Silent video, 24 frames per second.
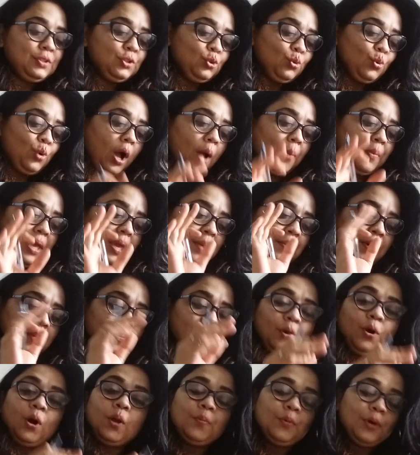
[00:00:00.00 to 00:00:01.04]
তো আমি
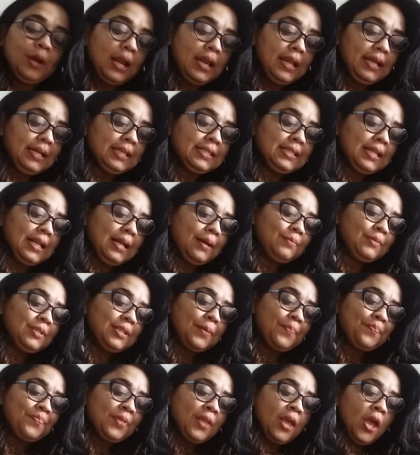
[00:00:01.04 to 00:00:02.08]
এভাবে গল্পটা লিখেছিলাম
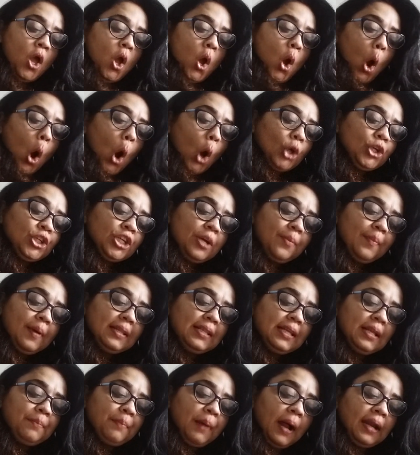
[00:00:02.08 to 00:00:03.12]
যে
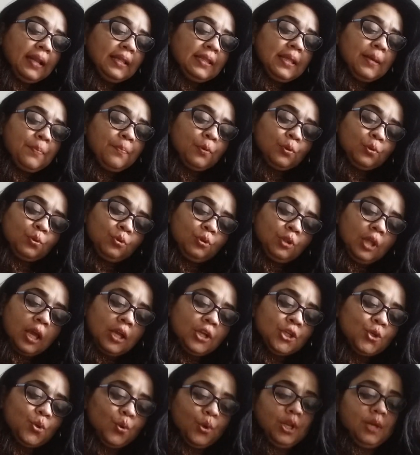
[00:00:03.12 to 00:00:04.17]
অসীমাদের বাড়িতে প্রত্যেক
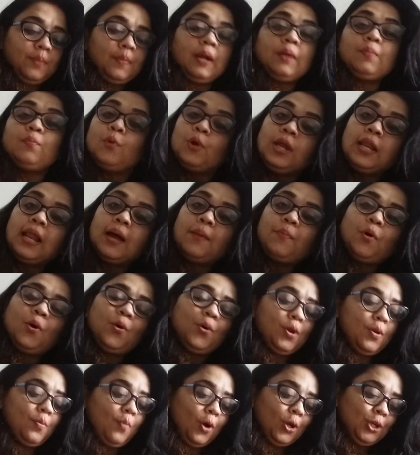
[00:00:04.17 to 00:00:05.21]
শনিবার মহিলা
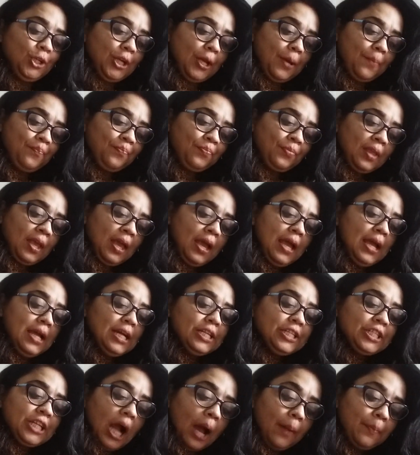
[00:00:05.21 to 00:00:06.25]
মহল বসে
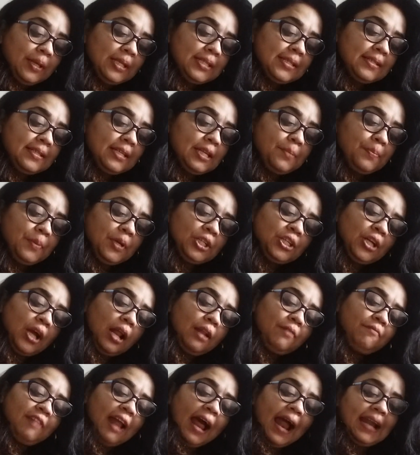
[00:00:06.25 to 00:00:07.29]
স্বামী স্ত্রী
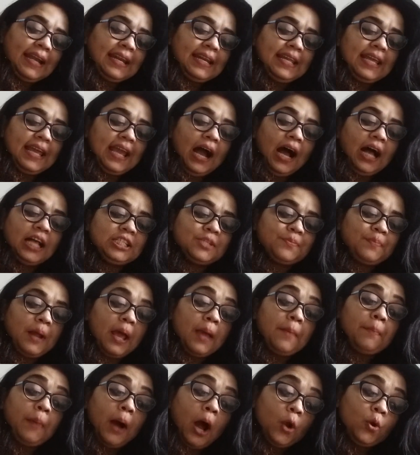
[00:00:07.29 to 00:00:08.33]
বিশাল ফ্ল্যাট নিয়ে আজ
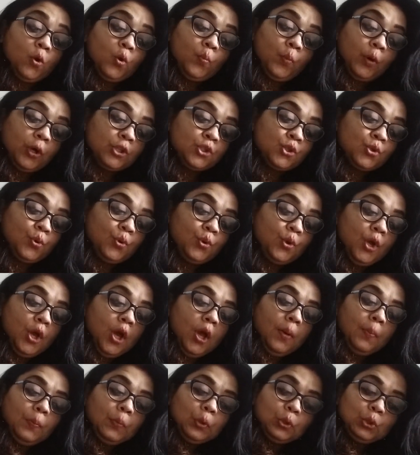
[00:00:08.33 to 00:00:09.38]
প্রায় বারো বছর
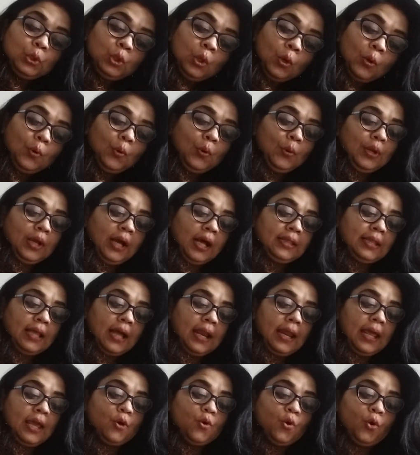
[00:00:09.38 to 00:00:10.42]
মধ্য
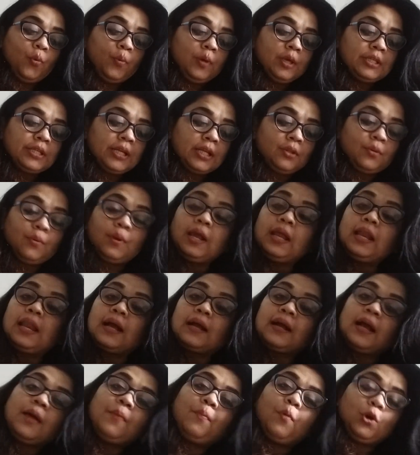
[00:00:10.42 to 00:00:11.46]
কলকাতার এই অভিজাত
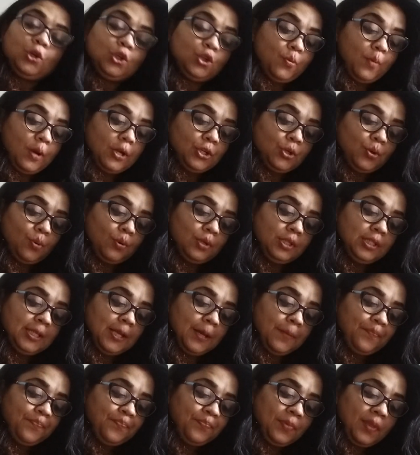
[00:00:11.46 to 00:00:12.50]
এলাকায় বসবাস
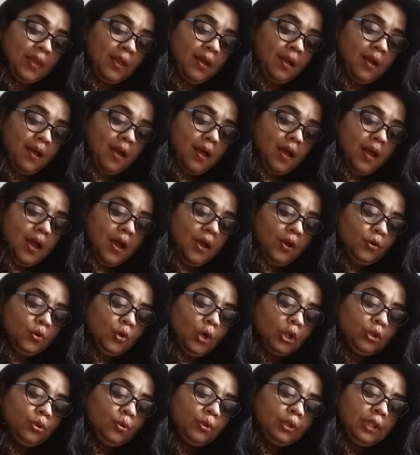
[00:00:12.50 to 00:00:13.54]
করছে
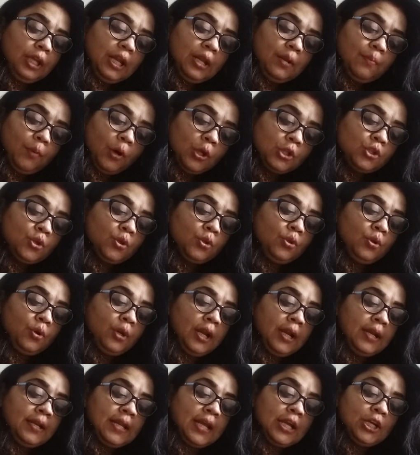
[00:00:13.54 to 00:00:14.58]
গত তিন বছর
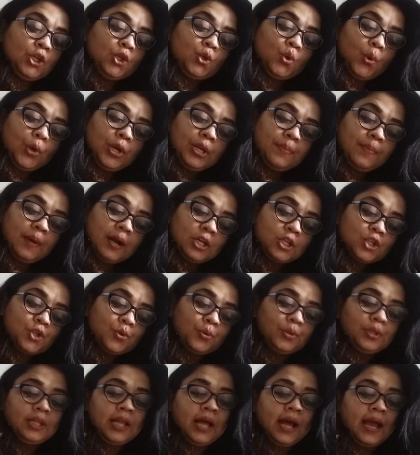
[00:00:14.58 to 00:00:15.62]
ধরে ঠিক শনিবার
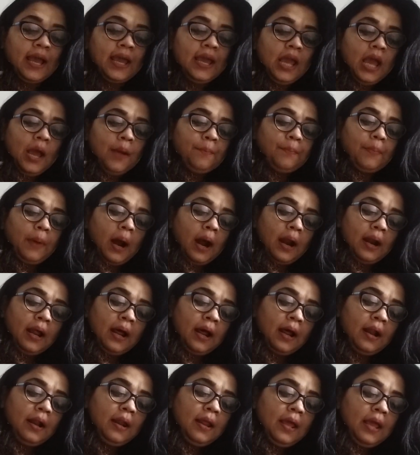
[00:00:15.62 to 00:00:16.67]
সন্ধ্যায়
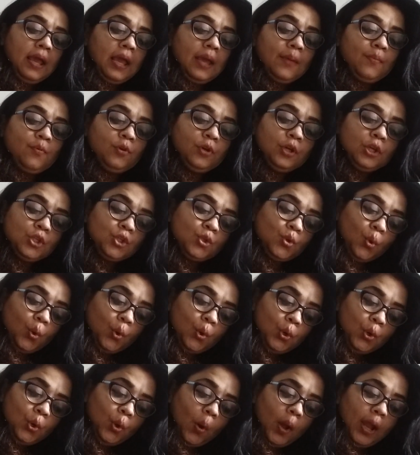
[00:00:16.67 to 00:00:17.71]
পাড়া এবং কিছু
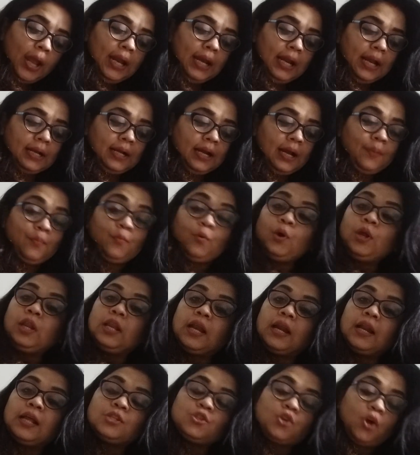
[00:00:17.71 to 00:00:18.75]
অন্য এলাকার
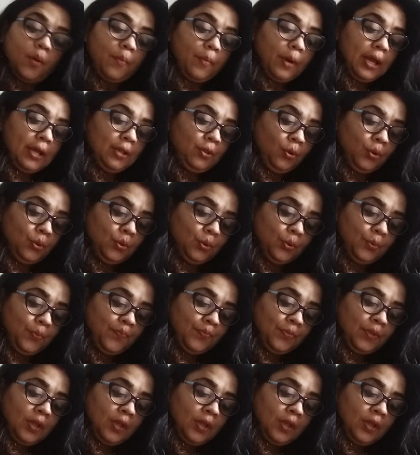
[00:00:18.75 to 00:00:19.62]
মহিলারা জমায়েত হতো